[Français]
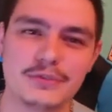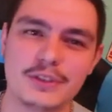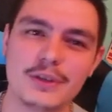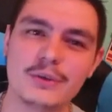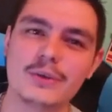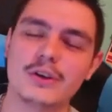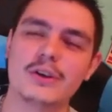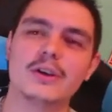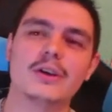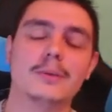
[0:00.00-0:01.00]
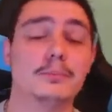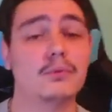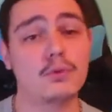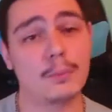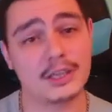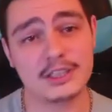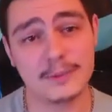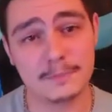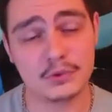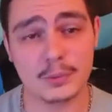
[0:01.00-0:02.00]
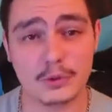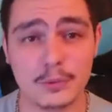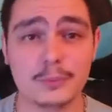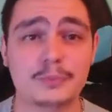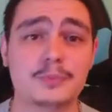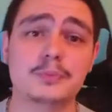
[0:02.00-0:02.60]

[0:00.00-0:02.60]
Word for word: vidéo euh, pour vous remercier, tout simplement